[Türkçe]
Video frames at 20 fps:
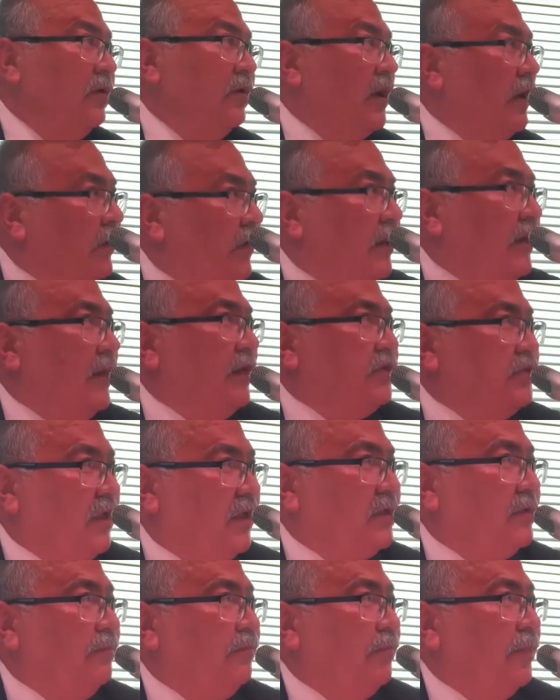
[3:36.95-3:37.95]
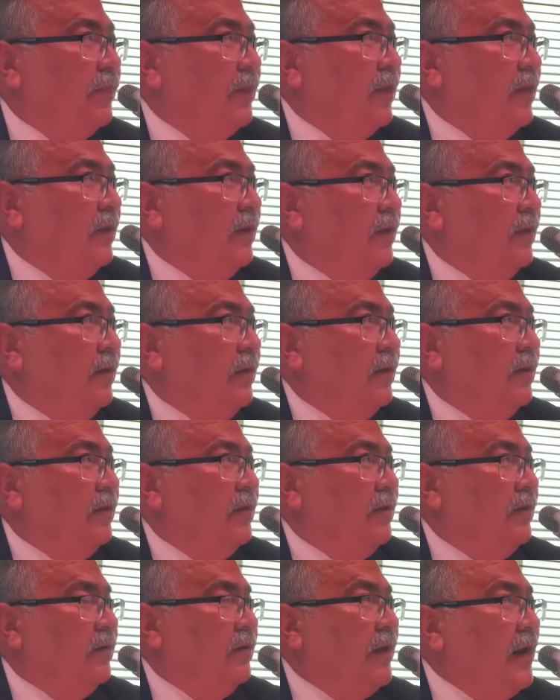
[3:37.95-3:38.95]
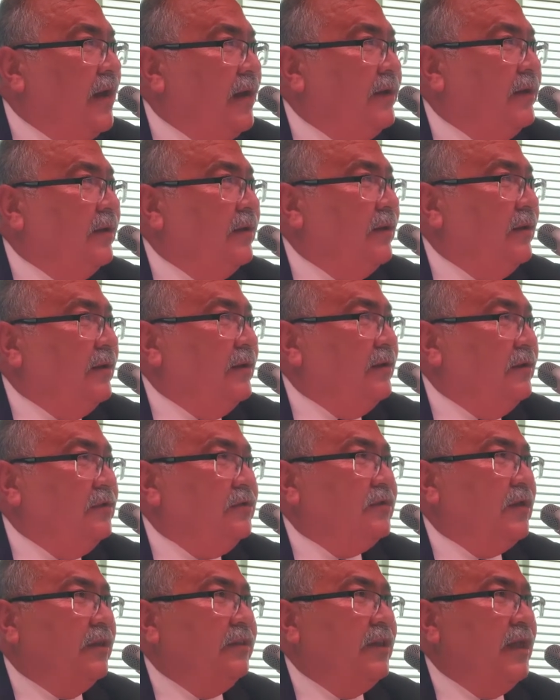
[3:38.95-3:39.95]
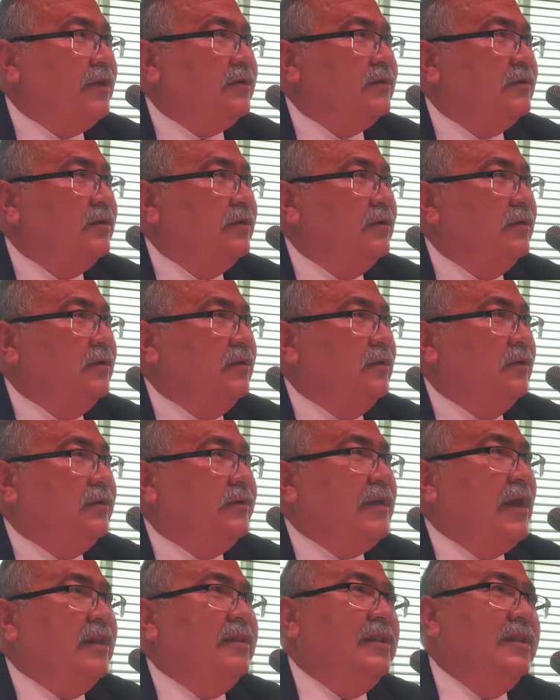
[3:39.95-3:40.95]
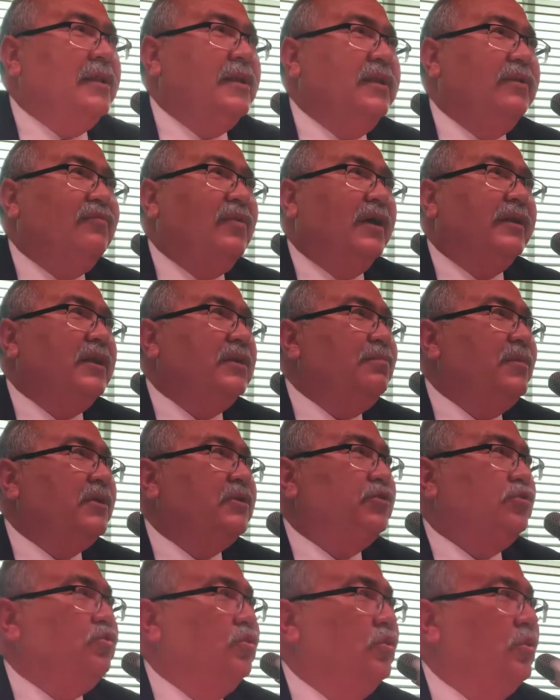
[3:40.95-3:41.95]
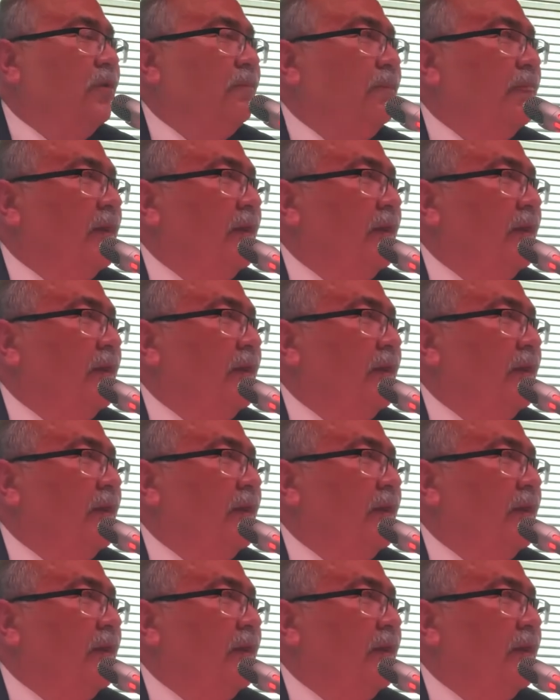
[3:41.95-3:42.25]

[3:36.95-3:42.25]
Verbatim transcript: Ya arkadaşlar yani insanlar kendilerini ifade etmek istiyor.